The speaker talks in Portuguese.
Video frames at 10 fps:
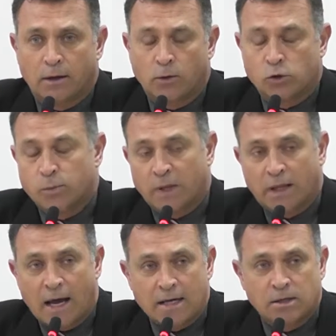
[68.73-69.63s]
que
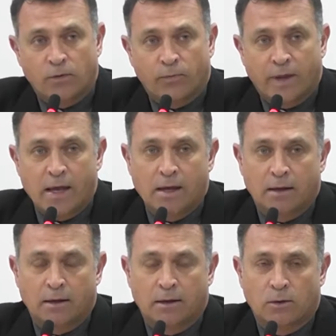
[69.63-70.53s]
hospitais não
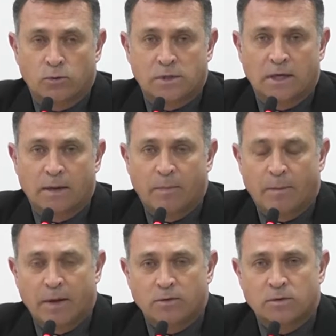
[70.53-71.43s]
têm os
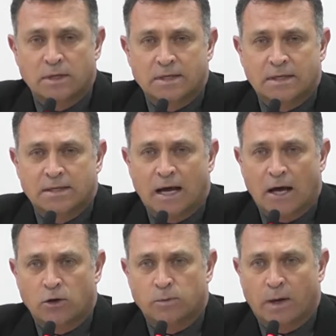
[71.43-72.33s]
equipamentos
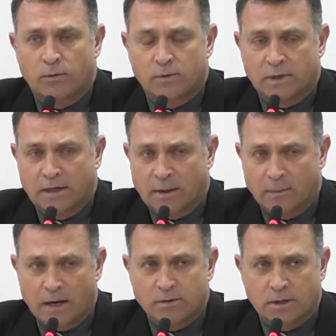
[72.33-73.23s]
necessários para um,
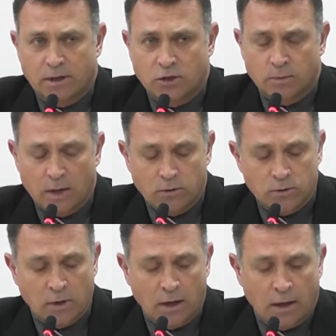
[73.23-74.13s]
determinados
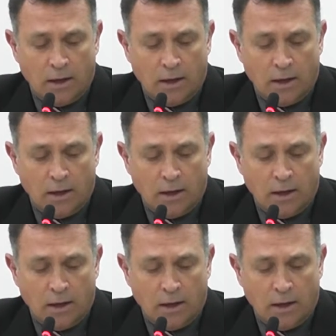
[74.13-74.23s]
atendimentos,